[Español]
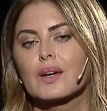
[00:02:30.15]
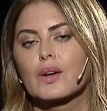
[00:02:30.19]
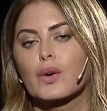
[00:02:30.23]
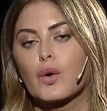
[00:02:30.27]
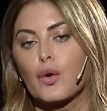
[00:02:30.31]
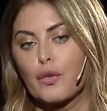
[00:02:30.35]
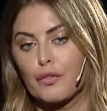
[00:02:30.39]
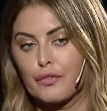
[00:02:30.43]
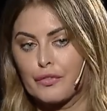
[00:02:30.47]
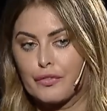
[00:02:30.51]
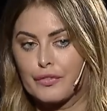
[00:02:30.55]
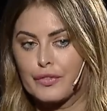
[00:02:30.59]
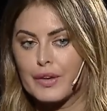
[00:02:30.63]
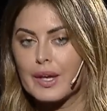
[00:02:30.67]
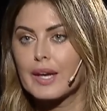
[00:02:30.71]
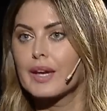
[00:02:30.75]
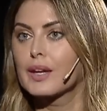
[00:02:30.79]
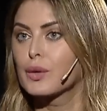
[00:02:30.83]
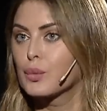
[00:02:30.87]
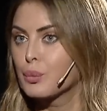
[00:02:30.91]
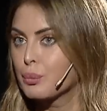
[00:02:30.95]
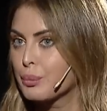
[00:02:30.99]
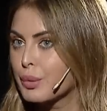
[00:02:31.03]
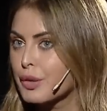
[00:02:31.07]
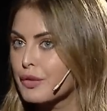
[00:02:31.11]
confié
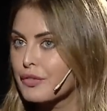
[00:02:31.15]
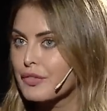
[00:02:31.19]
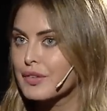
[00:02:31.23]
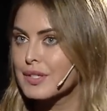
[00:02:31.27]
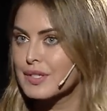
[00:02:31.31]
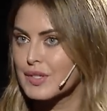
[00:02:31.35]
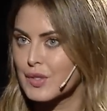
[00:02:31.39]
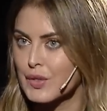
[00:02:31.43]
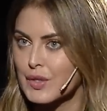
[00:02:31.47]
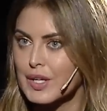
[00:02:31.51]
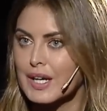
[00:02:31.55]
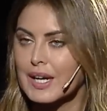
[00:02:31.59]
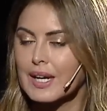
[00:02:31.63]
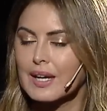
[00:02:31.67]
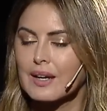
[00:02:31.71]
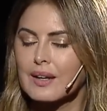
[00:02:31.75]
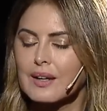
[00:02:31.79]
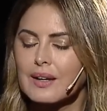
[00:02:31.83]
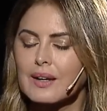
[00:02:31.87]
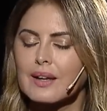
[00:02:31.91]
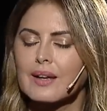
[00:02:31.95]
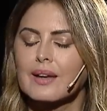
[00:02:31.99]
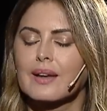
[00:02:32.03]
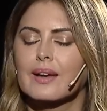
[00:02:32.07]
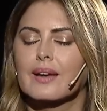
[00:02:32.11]
en un profesional
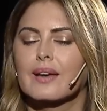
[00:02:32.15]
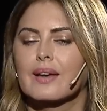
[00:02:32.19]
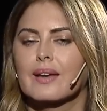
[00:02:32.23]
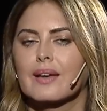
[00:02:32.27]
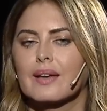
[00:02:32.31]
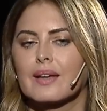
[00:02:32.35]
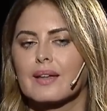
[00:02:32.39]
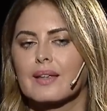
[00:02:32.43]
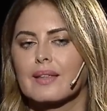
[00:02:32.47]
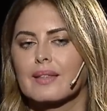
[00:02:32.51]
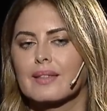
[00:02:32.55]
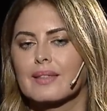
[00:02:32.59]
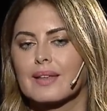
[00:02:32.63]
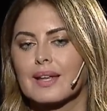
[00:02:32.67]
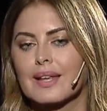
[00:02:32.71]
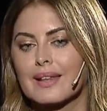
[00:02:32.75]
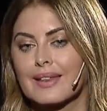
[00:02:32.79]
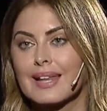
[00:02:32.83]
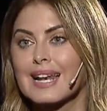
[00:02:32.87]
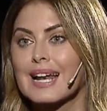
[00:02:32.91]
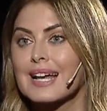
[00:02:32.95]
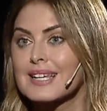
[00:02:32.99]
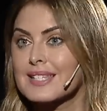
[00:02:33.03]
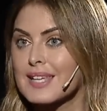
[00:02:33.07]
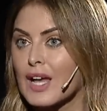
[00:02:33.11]
eh, de,
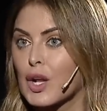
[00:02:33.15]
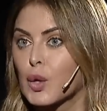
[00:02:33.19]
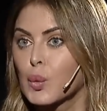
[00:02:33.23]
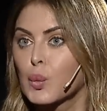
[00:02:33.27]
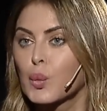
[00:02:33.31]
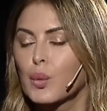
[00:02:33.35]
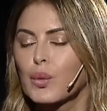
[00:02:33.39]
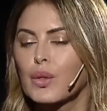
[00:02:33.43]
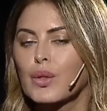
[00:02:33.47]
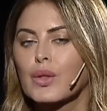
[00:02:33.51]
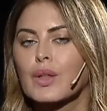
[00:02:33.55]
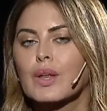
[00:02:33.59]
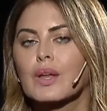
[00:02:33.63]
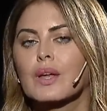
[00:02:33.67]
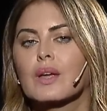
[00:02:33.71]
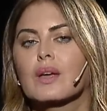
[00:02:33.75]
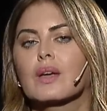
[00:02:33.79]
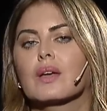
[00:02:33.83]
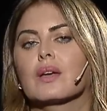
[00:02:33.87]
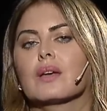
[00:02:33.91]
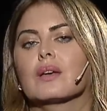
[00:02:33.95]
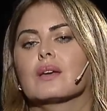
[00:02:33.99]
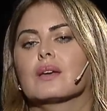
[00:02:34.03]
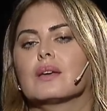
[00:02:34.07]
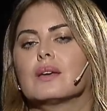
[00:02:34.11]
de, la salud
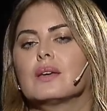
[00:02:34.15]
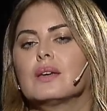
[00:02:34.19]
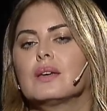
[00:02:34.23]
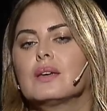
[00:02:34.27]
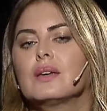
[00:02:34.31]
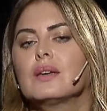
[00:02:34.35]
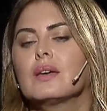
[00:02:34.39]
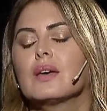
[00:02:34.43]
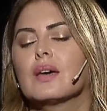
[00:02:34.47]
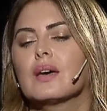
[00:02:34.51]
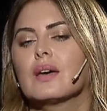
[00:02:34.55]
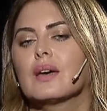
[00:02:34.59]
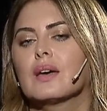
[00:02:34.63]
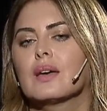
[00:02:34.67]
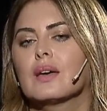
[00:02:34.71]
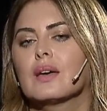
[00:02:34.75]
y